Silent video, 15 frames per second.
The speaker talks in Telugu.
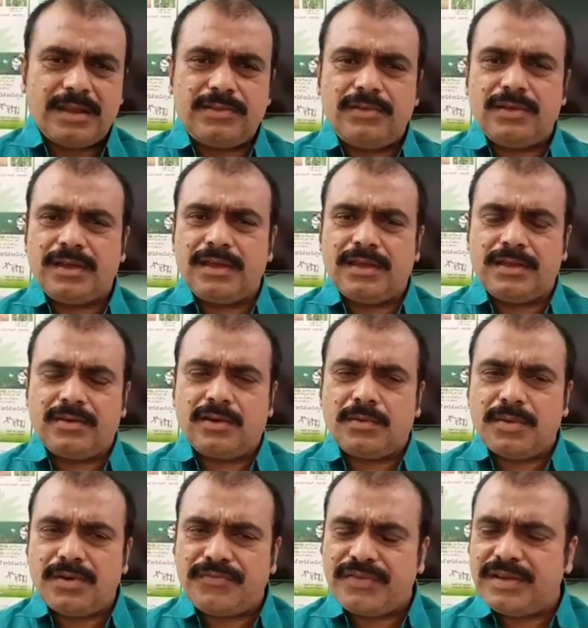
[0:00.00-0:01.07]
రైతులకి
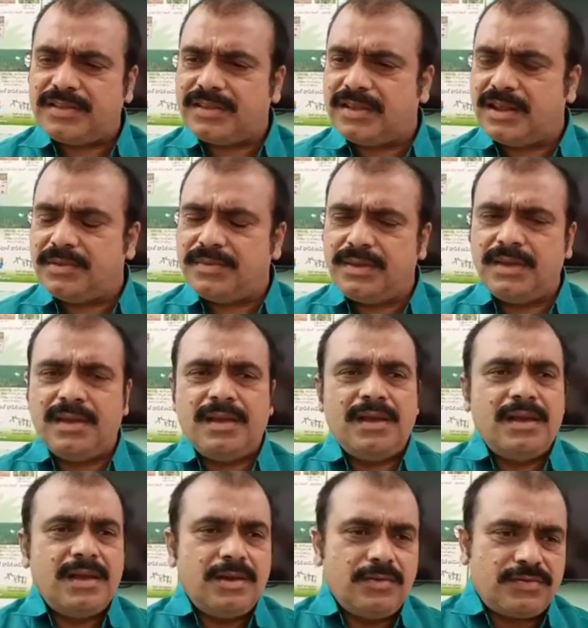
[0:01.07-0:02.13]
రుణమాఫీ అయితేనేమి
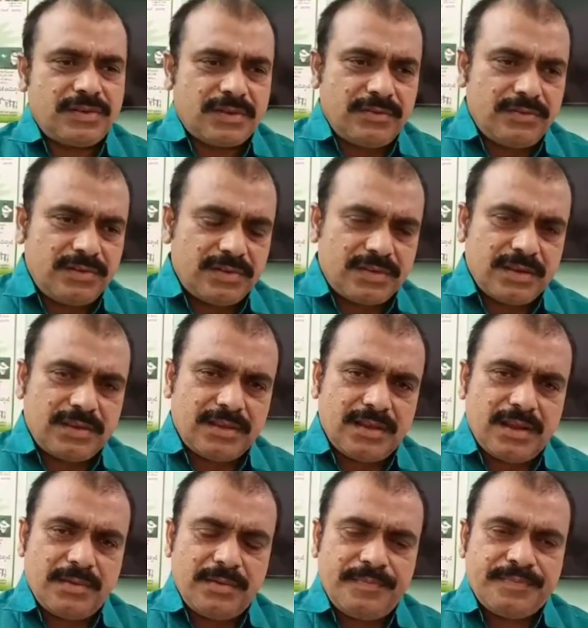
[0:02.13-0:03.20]
ఉచిత విద్యుత్
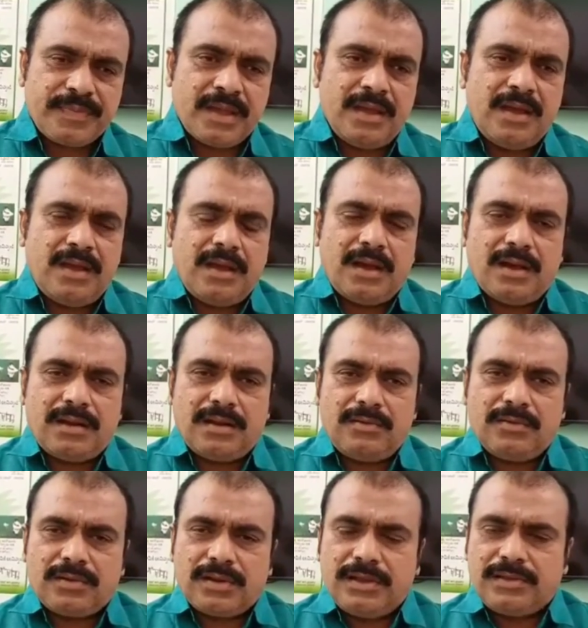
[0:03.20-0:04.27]
అయితేనేమి
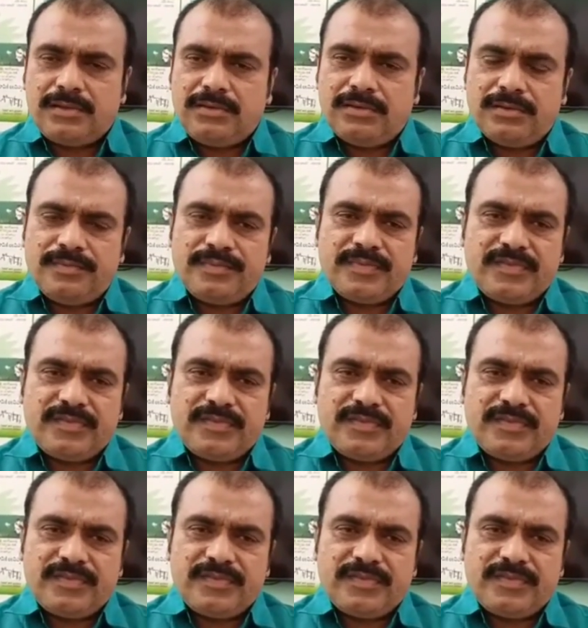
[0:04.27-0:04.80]
ఆనాడు రైతులు